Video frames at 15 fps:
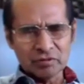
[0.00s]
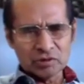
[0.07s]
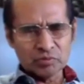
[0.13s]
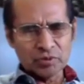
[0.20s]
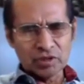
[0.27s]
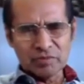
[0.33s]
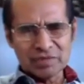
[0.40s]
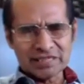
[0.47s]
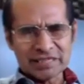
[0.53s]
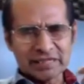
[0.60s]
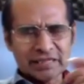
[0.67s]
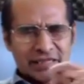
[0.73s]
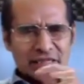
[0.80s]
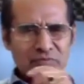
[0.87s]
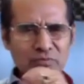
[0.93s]
los programas que
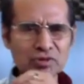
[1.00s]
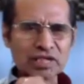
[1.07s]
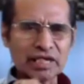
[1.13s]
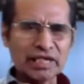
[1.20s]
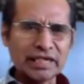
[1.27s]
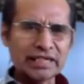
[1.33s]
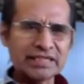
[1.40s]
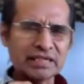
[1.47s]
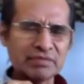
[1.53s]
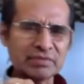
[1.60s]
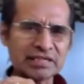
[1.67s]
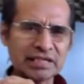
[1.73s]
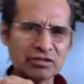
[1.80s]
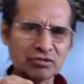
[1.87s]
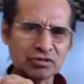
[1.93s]
tenemos en
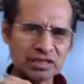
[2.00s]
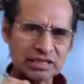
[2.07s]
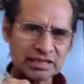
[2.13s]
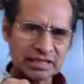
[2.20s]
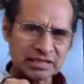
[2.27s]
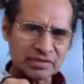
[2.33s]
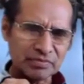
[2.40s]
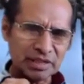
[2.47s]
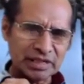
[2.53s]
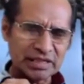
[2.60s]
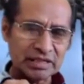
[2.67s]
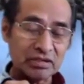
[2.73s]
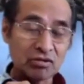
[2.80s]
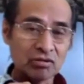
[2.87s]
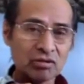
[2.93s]
SMC Noticias
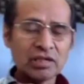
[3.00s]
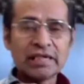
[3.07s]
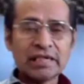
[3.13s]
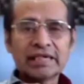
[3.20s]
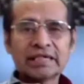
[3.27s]
México,